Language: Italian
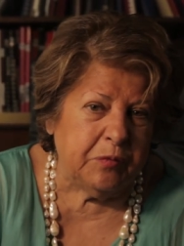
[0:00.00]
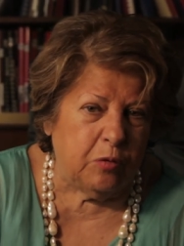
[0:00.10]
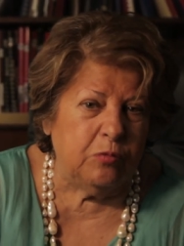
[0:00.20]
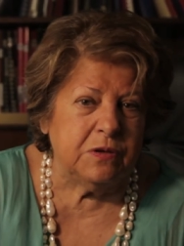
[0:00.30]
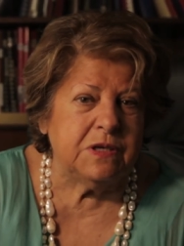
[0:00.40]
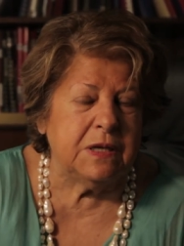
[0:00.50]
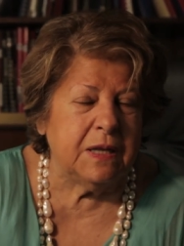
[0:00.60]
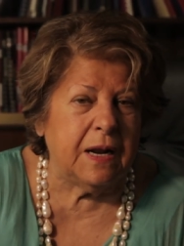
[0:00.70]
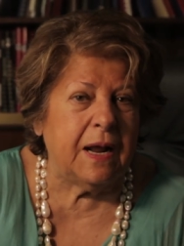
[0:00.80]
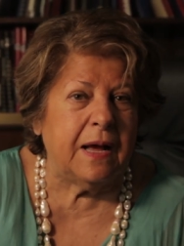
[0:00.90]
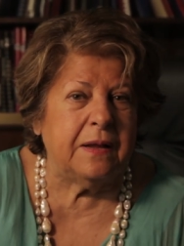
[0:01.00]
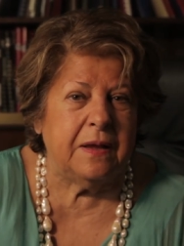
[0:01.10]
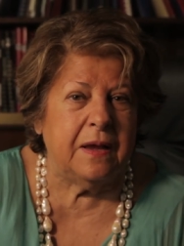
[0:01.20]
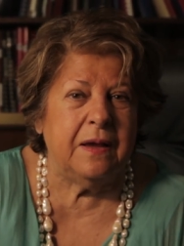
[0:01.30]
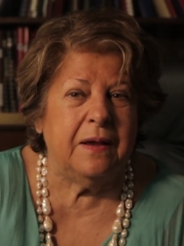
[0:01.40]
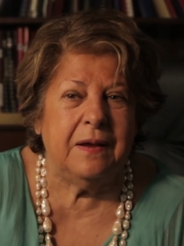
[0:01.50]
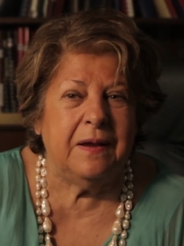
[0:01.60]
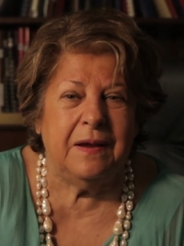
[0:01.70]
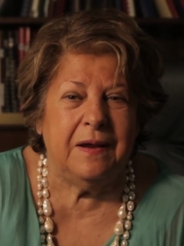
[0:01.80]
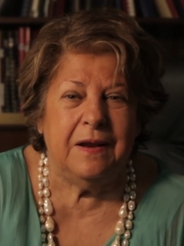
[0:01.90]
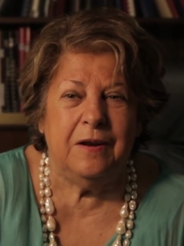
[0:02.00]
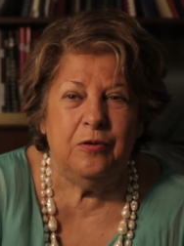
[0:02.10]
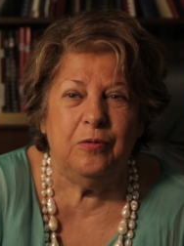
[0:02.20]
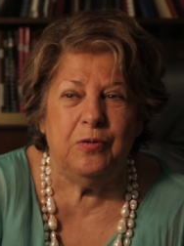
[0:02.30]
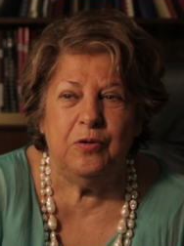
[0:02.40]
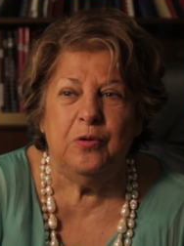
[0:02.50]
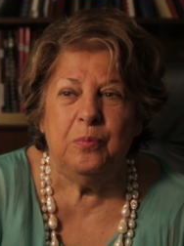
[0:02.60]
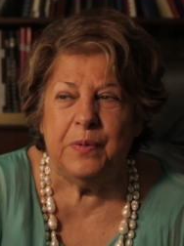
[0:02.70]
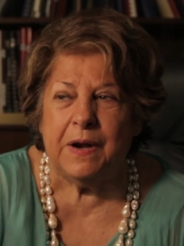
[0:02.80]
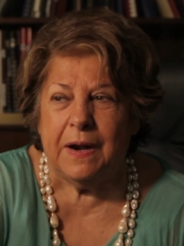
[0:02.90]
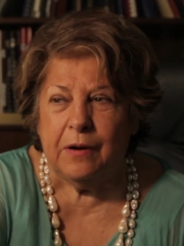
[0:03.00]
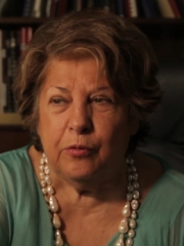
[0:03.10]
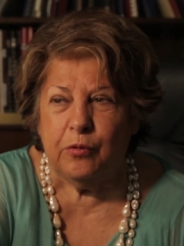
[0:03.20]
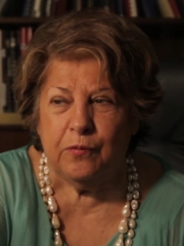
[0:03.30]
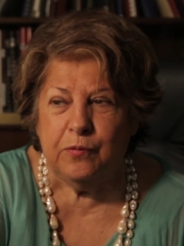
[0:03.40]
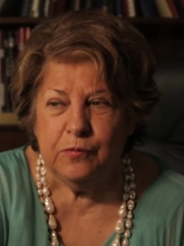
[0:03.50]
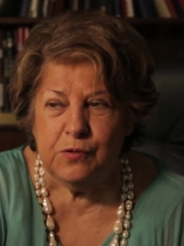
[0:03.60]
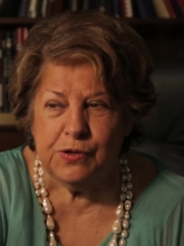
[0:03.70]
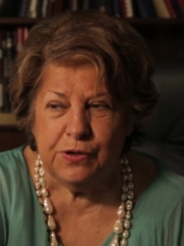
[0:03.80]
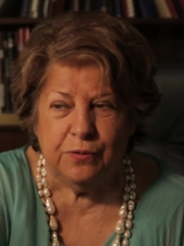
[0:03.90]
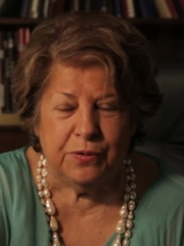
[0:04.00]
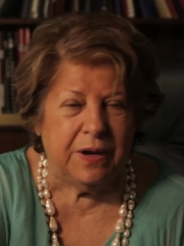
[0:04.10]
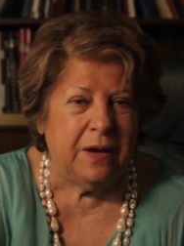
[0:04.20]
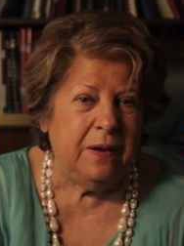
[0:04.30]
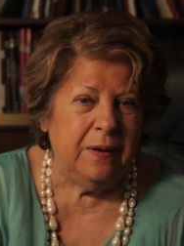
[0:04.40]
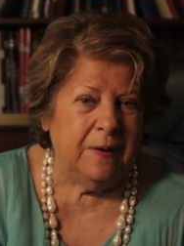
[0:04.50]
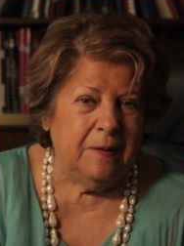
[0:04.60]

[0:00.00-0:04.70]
considerate eh, eh, non, non, per la loro funzione